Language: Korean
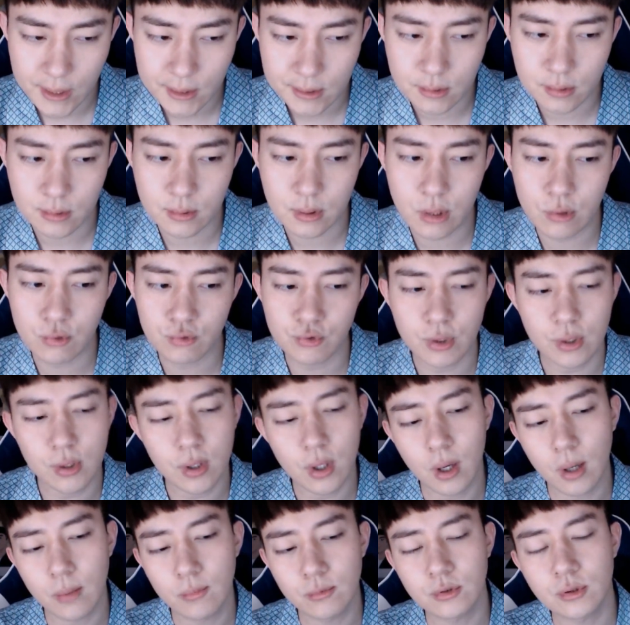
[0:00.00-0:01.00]
근데
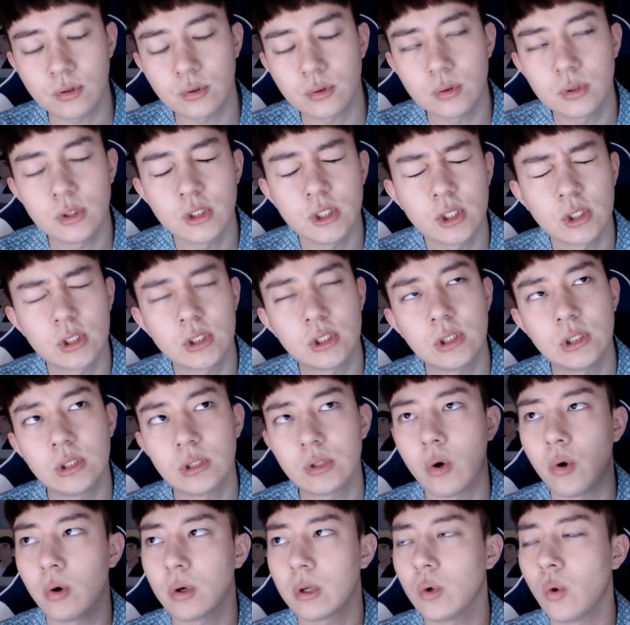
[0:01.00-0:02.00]
우리가 아무튼 그
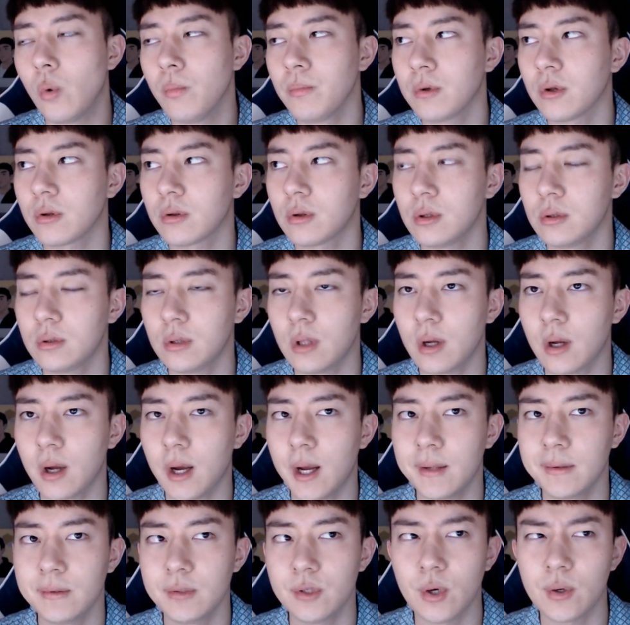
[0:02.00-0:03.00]
거기 옮겼을 때가
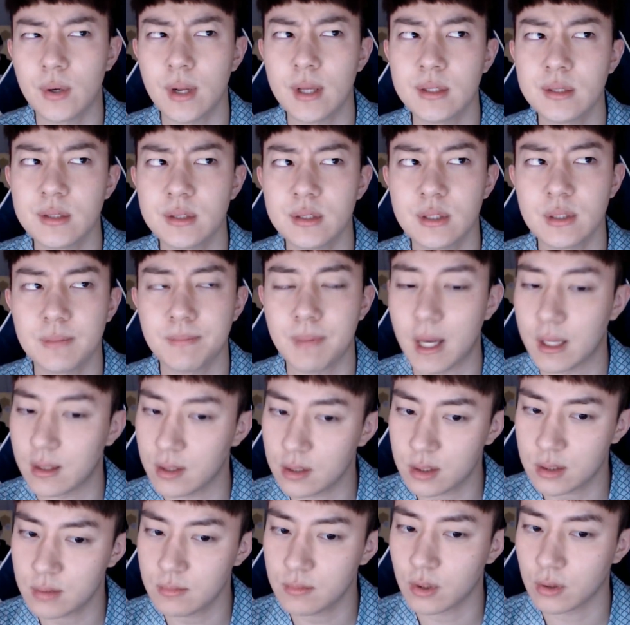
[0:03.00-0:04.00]
한 11시
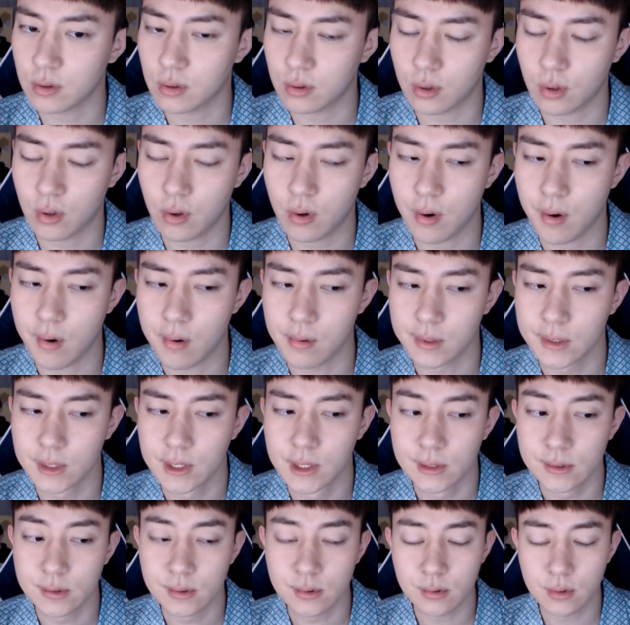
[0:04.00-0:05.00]
반쯤이었어.
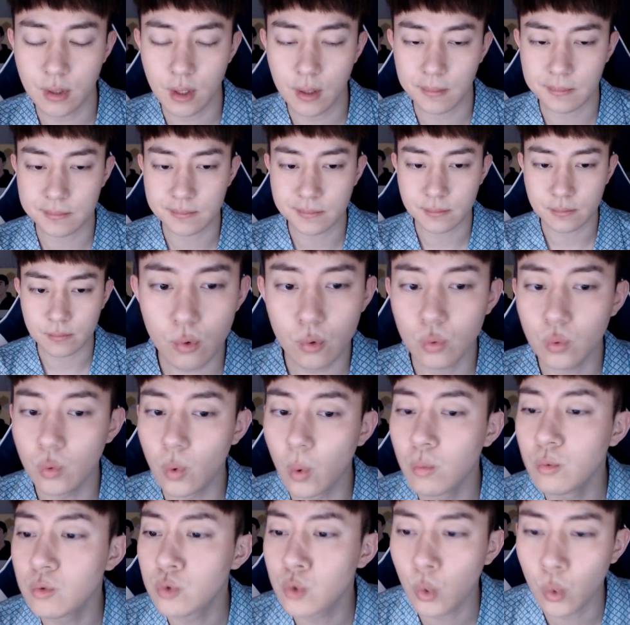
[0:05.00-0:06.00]
근데
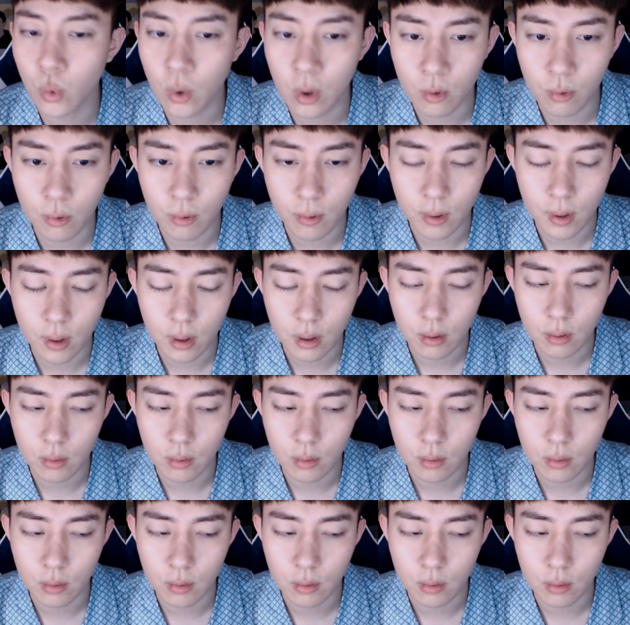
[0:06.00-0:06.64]
너무 조용한 거야.